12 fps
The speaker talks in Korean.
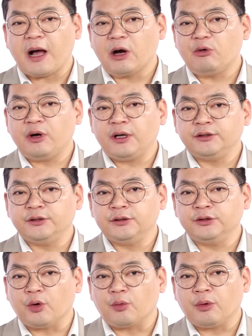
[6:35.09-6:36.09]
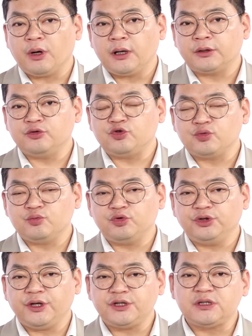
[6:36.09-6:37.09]
방어하는 역할은
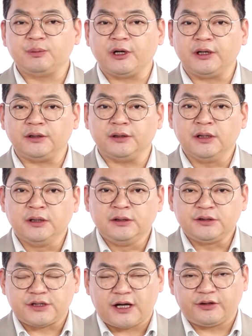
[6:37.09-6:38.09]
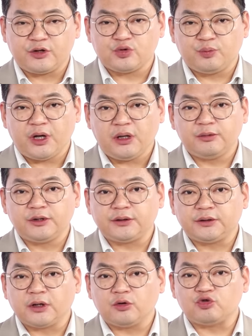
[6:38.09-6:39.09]
충분히 했지만 음. 자사주 매입을
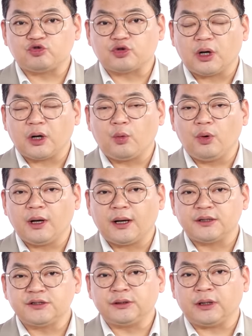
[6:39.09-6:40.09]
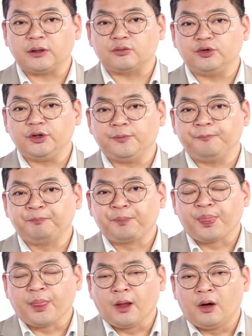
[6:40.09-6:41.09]
했다고 주가가 올라가진 않았고요.
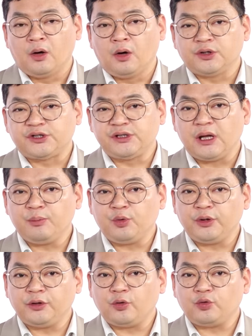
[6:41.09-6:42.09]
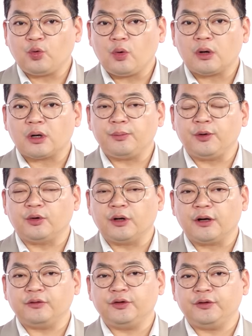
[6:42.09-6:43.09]
음. 어, 지난번에도 소각과
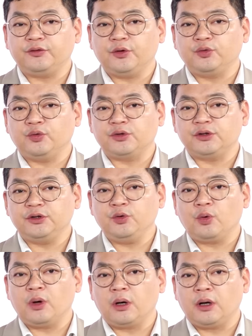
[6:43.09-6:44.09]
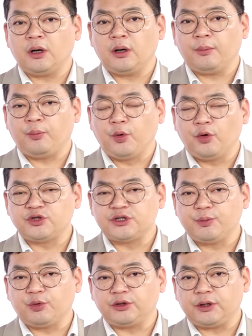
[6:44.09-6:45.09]
병행해서 했어도 큰 효과가
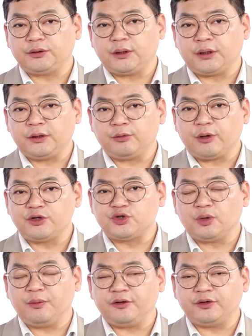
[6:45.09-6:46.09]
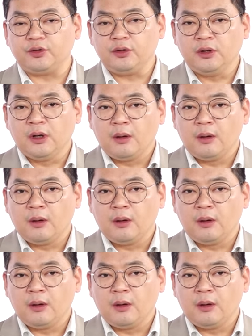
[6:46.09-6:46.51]
보여지지 못했다라는 관점에서